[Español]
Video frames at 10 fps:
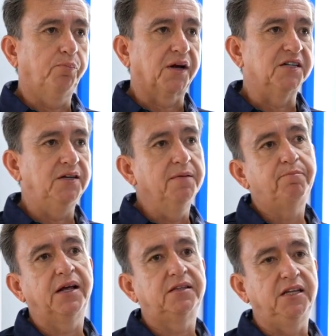porque
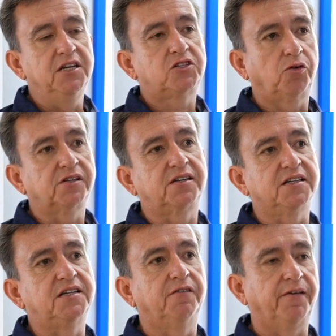siempre tienes cosas que
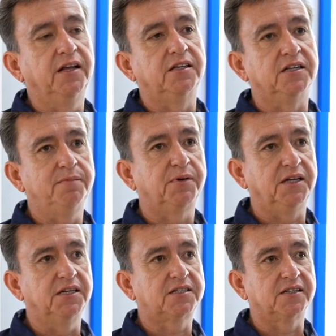hacer diferentes, siempre
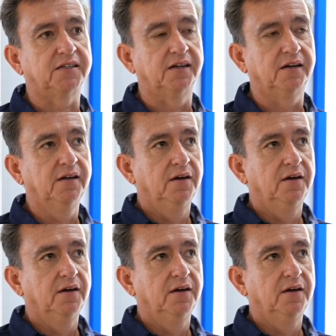tienes que hacer